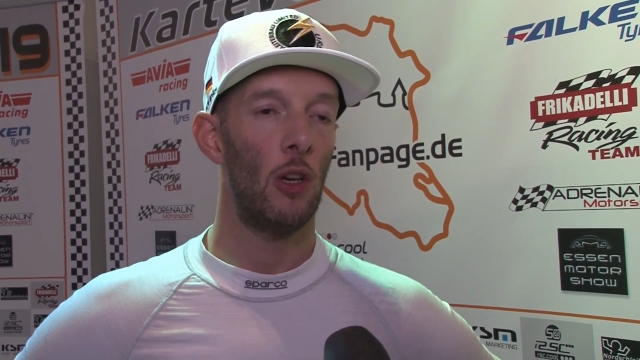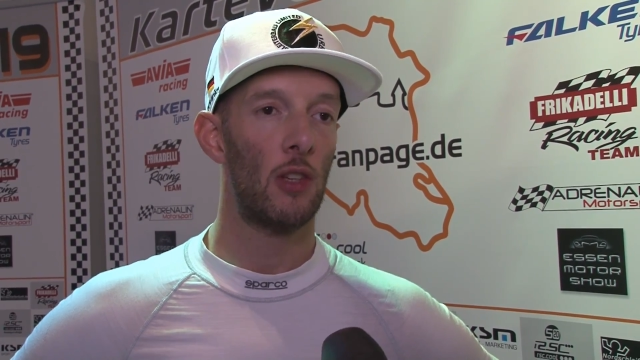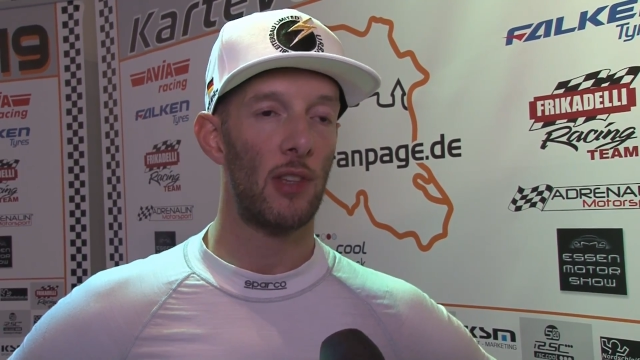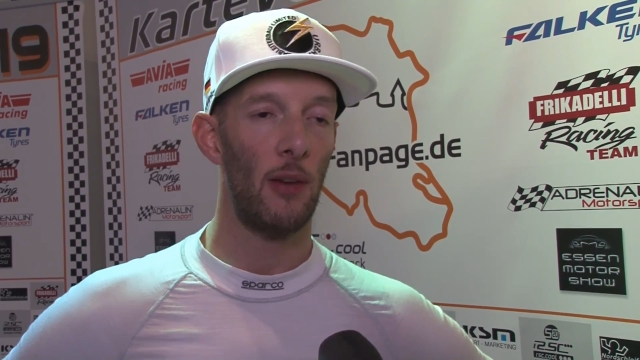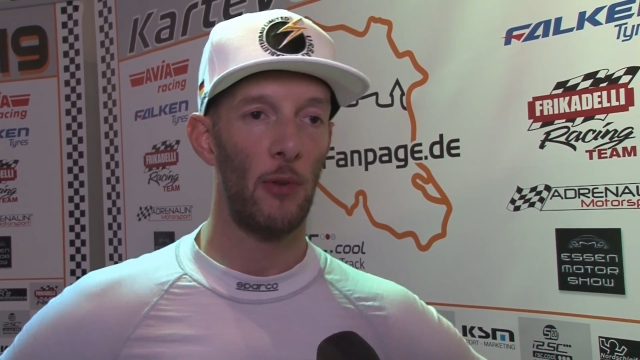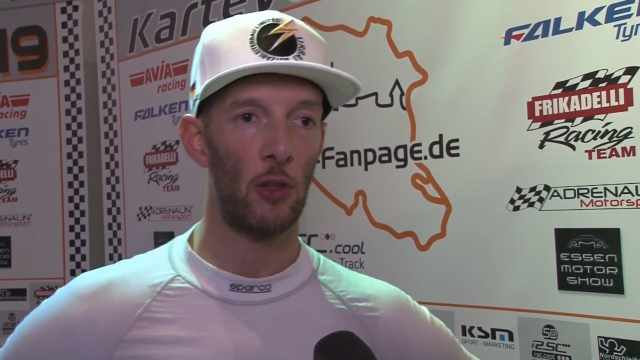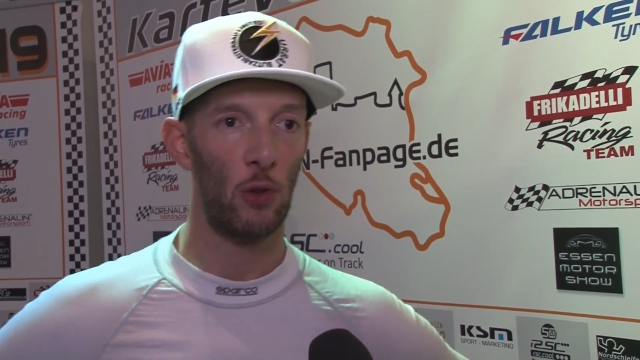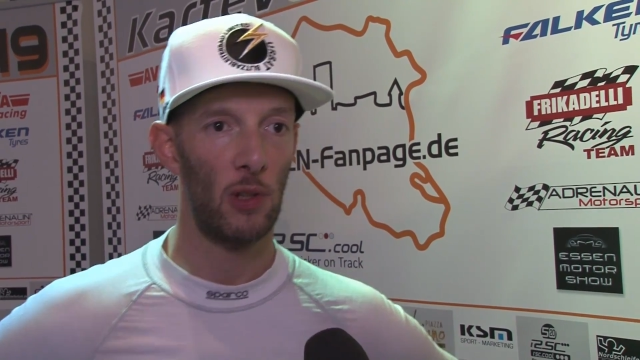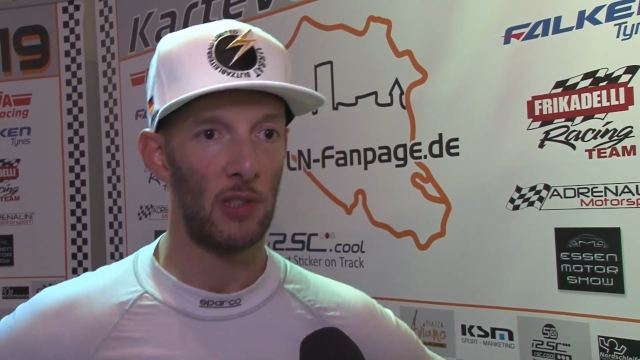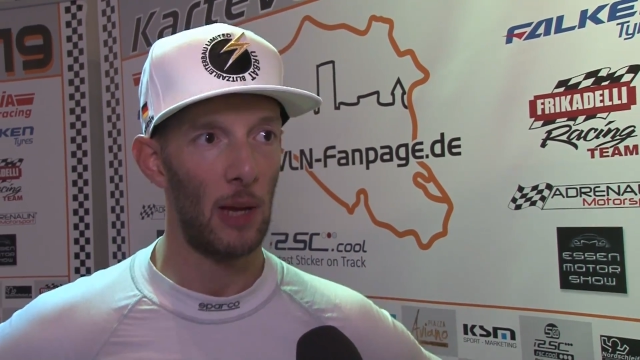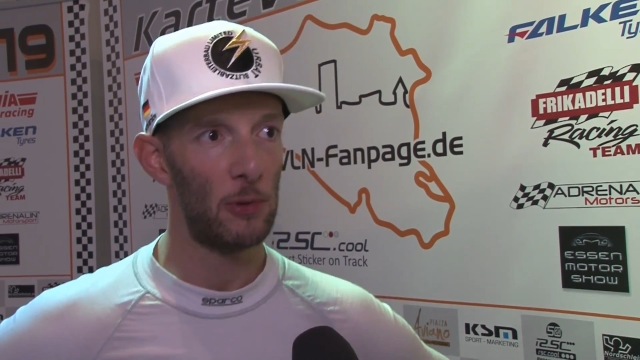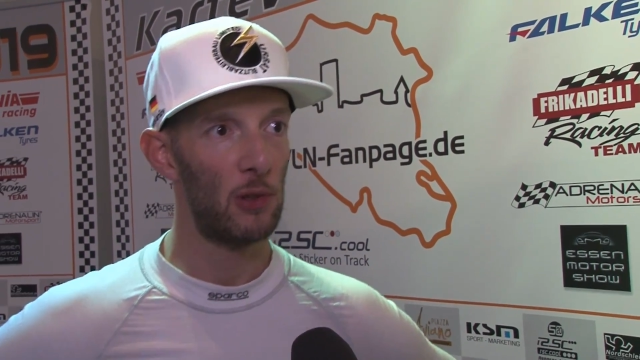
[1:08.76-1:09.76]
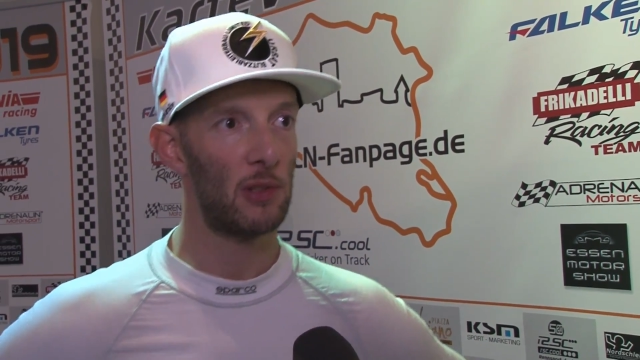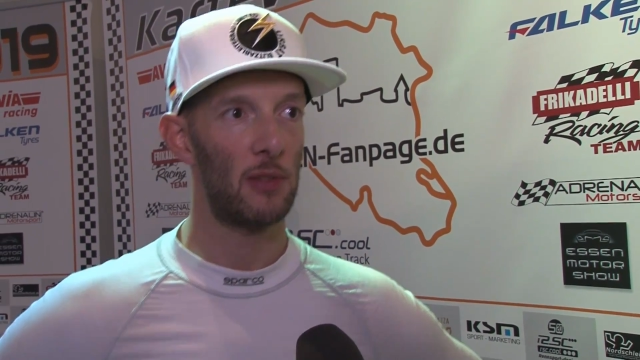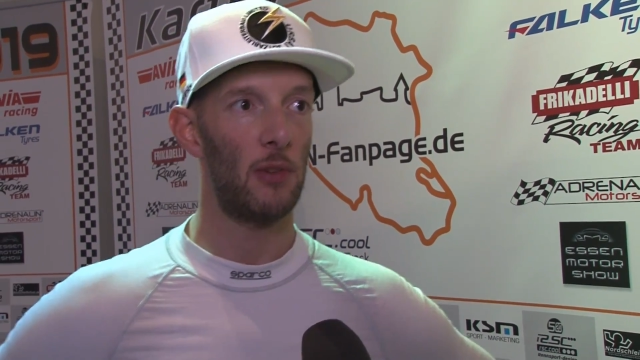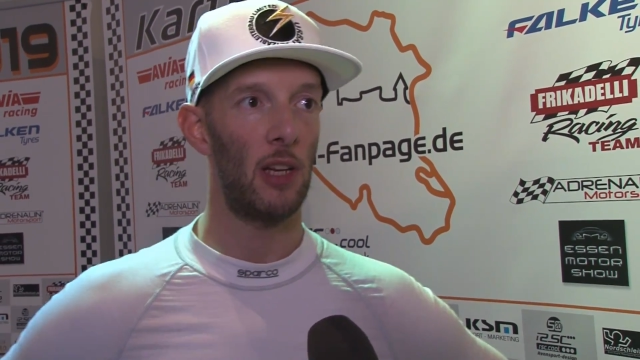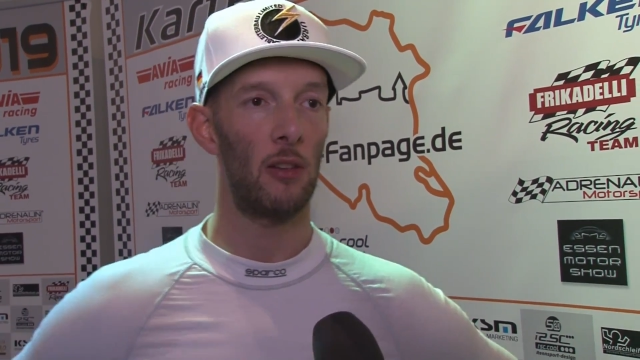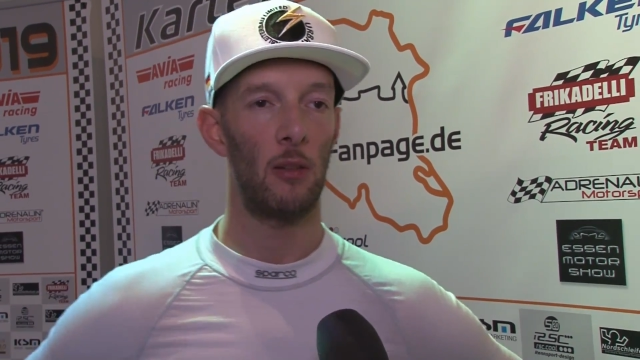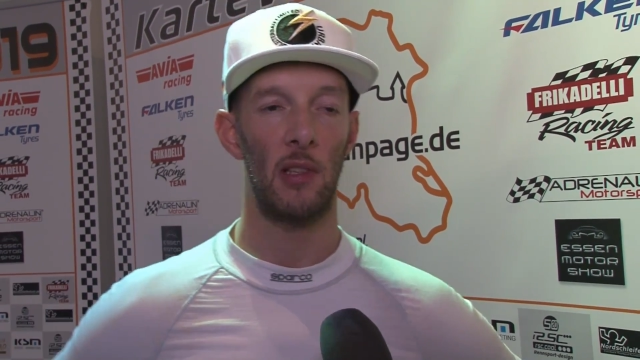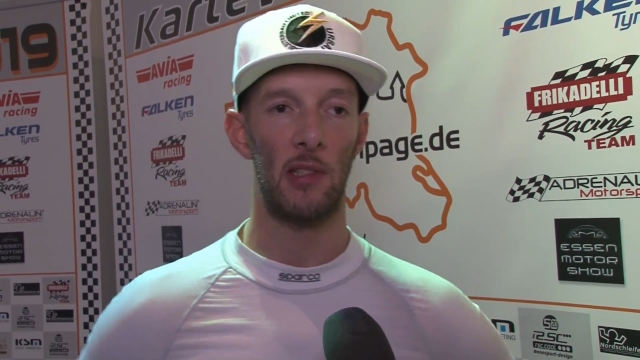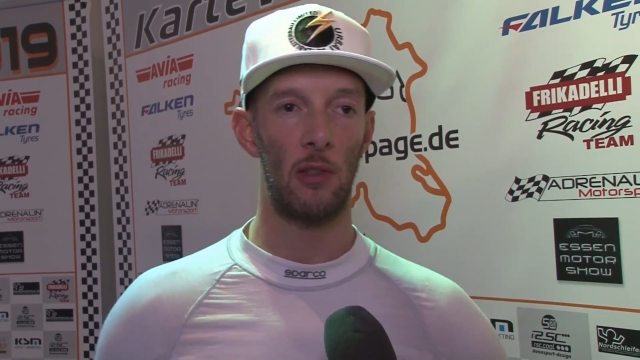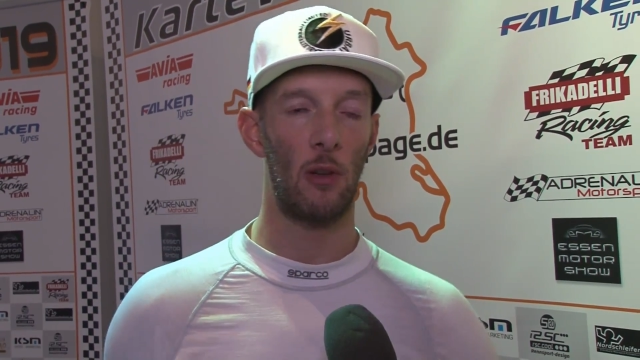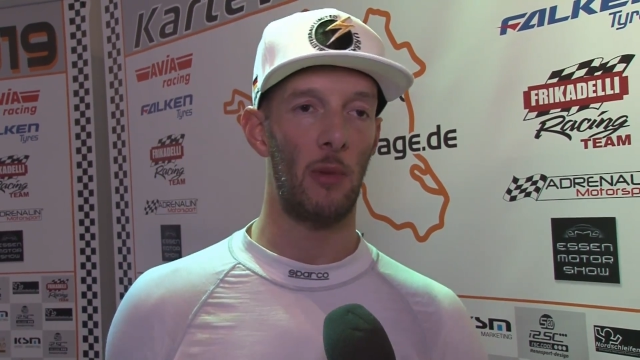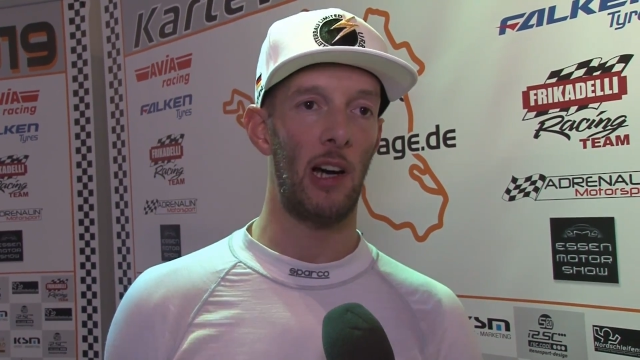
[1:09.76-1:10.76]
Es ist einfach ein schönes Abschlussevent. Ne? Man
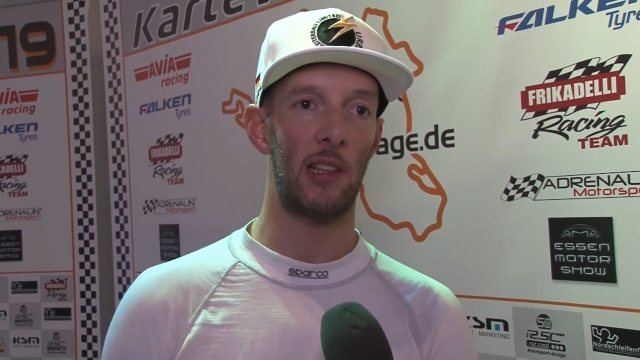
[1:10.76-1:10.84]
sieht nochmal